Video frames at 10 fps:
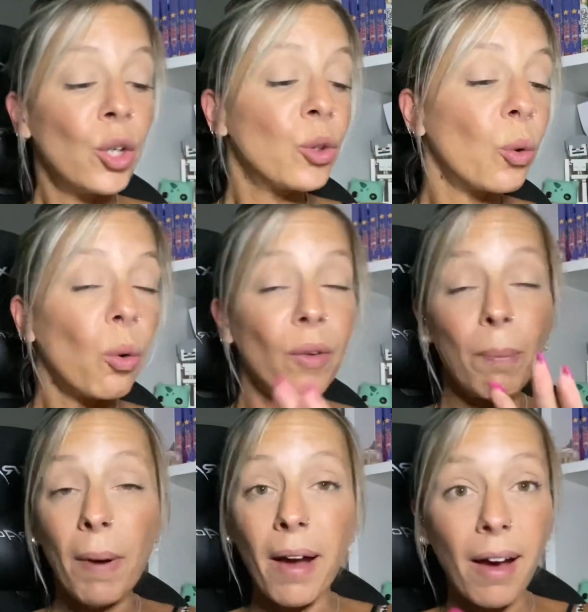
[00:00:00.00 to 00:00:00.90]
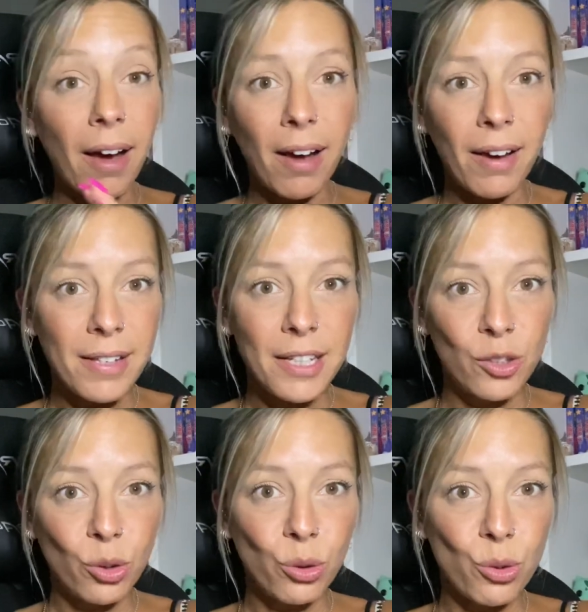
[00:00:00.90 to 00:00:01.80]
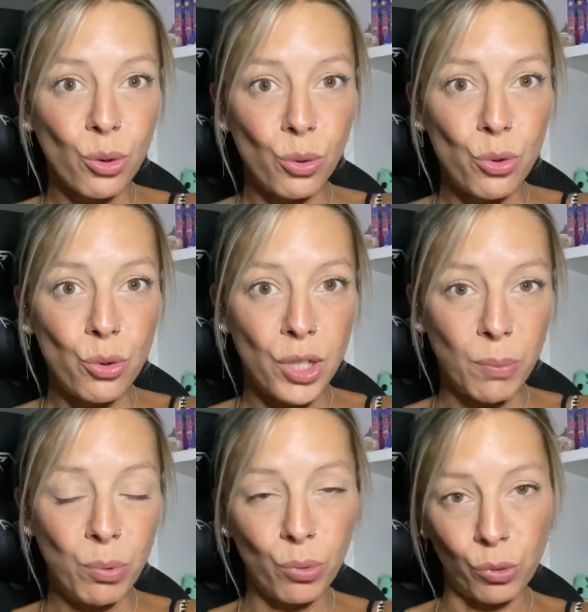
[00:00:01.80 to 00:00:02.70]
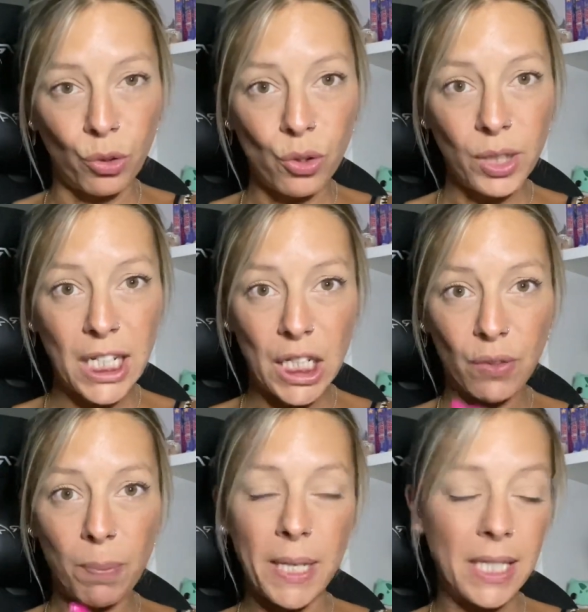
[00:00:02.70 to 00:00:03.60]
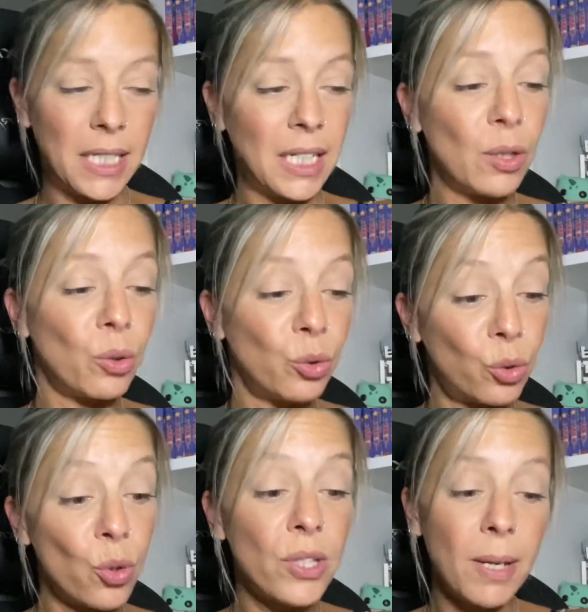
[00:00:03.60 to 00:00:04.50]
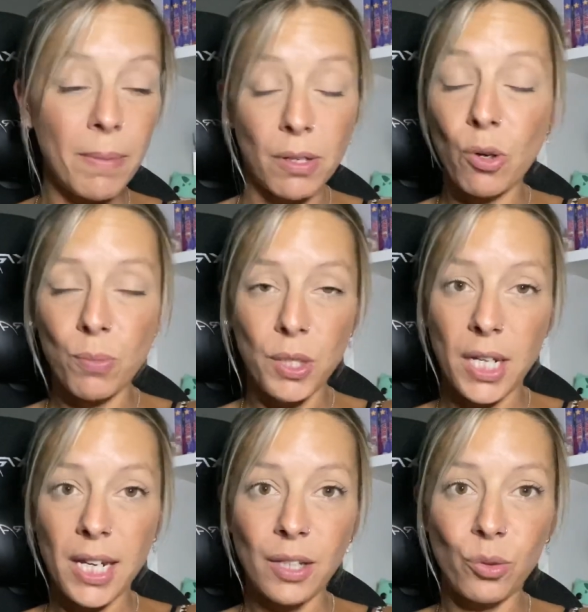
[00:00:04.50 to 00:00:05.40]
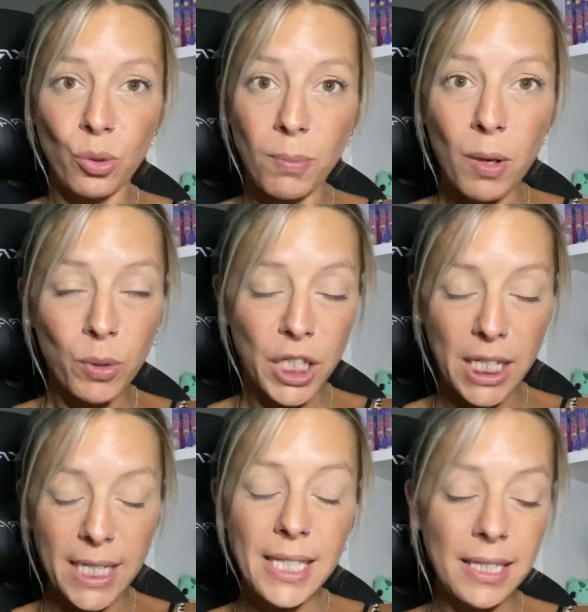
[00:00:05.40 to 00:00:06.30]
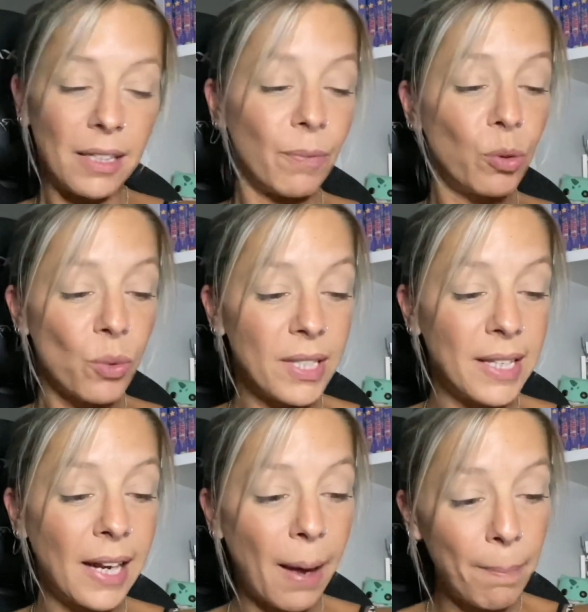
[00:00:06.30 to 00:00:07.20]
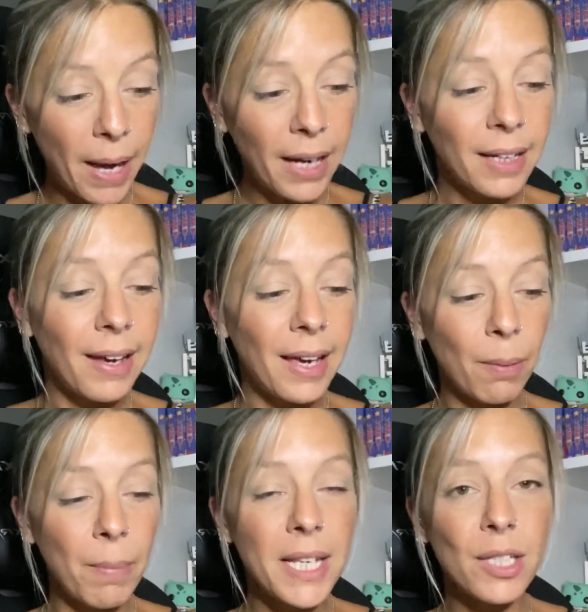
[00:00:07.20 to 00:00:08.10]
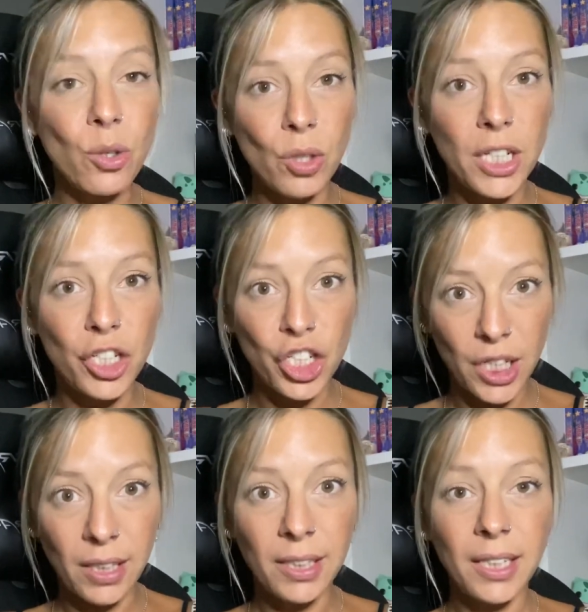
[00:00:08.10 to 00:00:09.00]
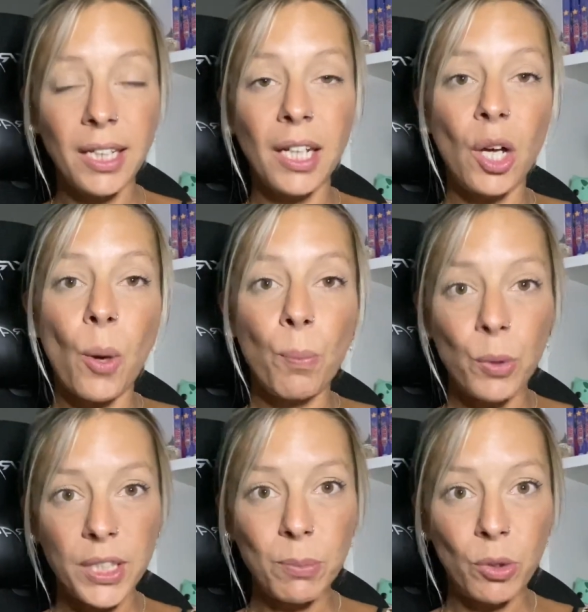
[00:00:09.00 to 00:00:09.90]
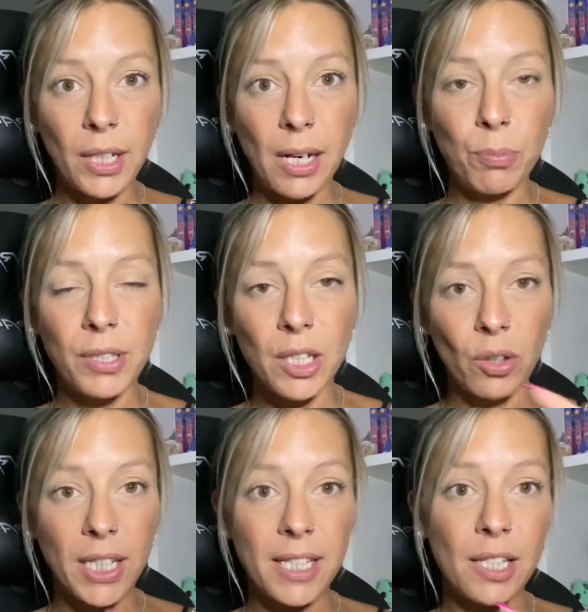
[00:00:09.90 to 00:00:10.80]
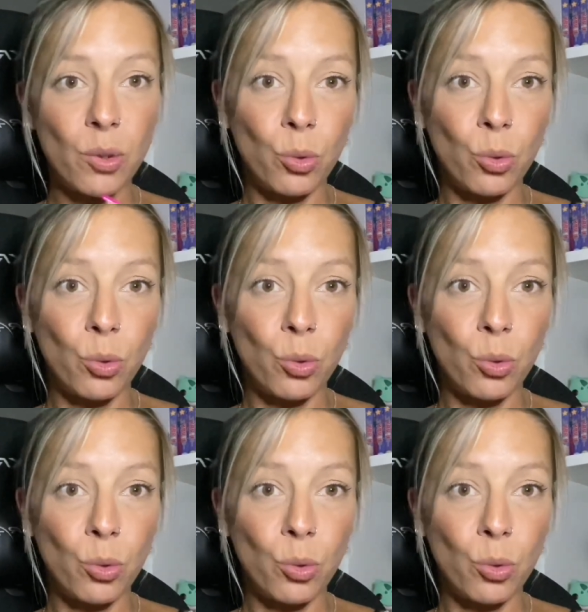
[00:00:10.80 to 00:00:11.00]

Donc on va pas s'étendre sur le sujet plus longtemps et je vais passer au deuxième objet de ma wish list Donc c'est la bague Hermès collier de chien, petit modèle puisqu'il en existe